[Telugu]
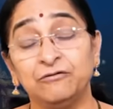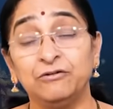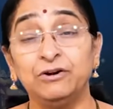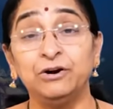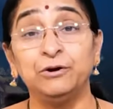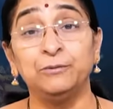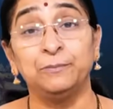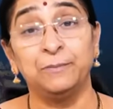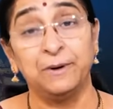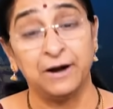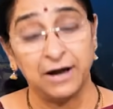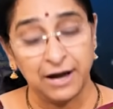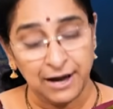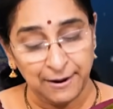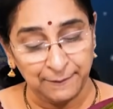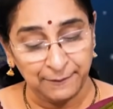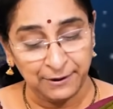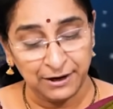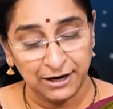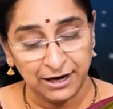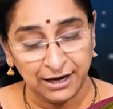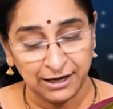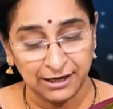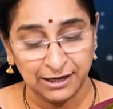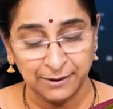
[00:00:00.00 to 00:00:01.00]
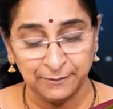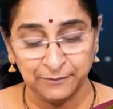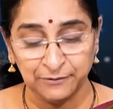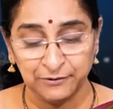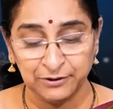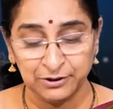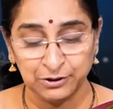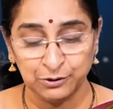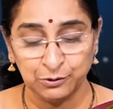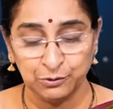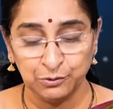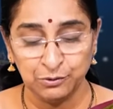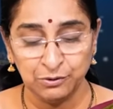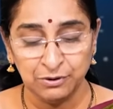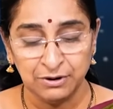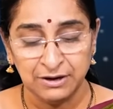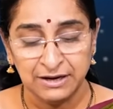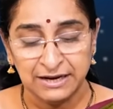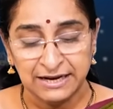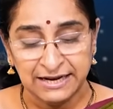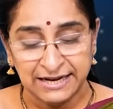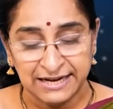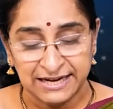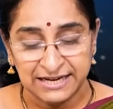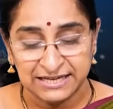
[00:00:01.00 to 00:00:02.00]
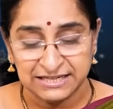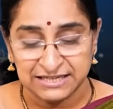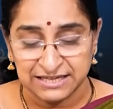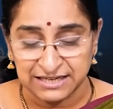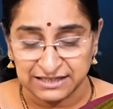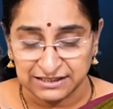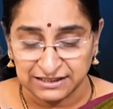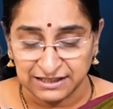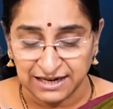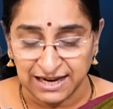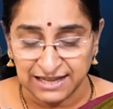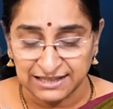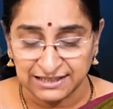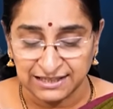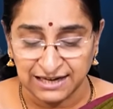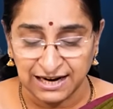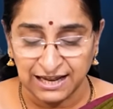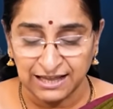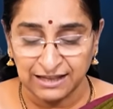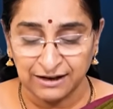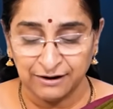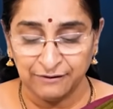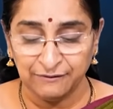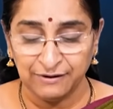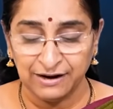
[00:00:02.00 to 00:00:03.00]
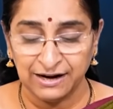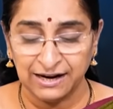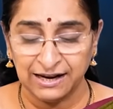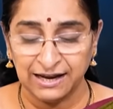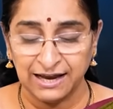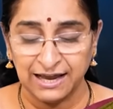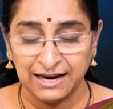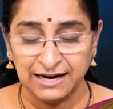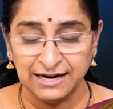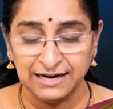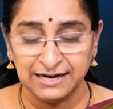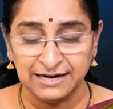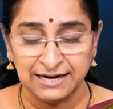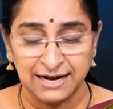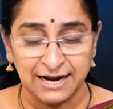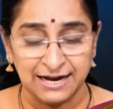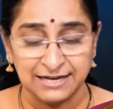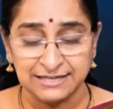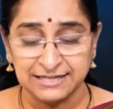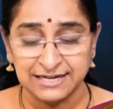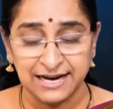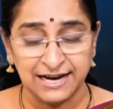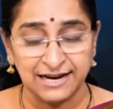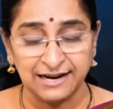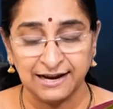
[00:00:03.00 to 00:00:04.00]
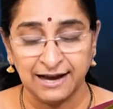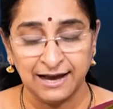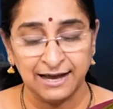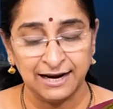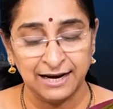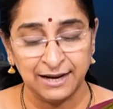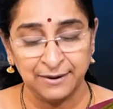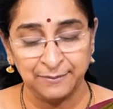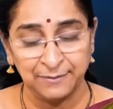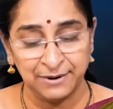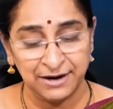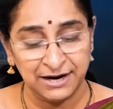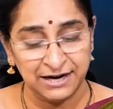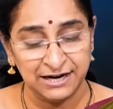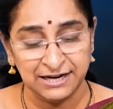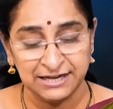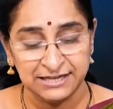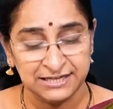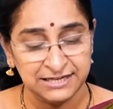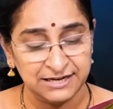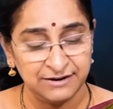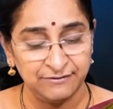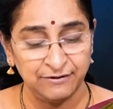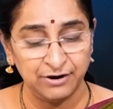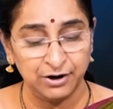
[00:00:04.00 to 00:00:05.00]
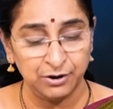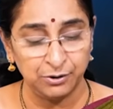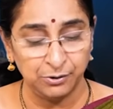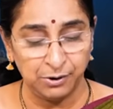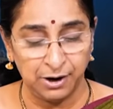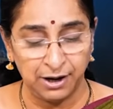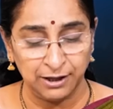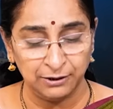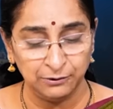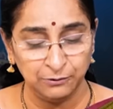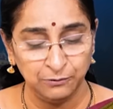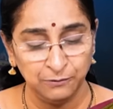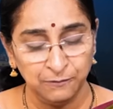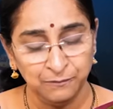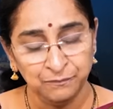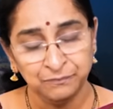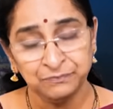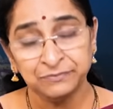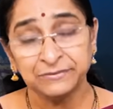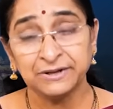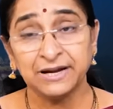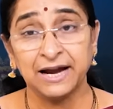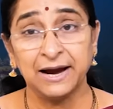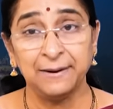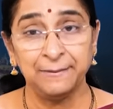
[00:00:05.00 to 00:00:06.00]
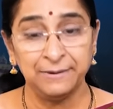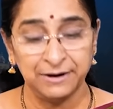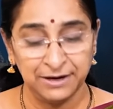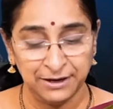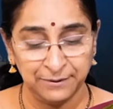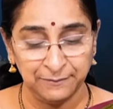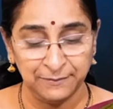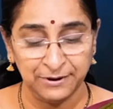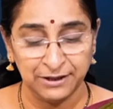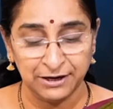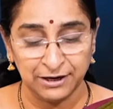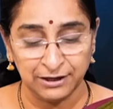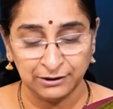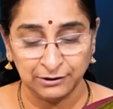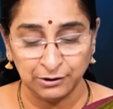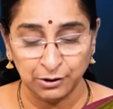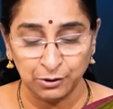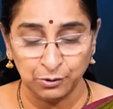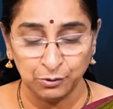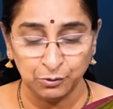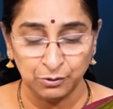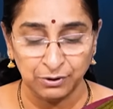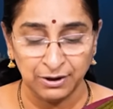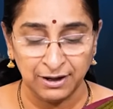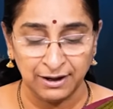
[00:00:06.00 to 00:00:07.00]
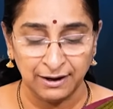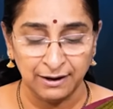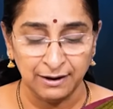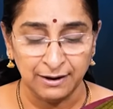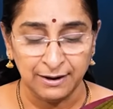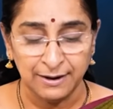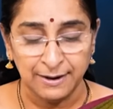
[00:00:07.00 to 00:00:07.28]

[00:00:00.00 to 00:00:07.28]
వీడు మహాపరాక్రమవంతుడు ఈ శస్త్రాస్త్రాల వల్ల కానీ నాచే కానీ మరణించేవాడు కాదు కాబట్టి మీరందరూ కూడా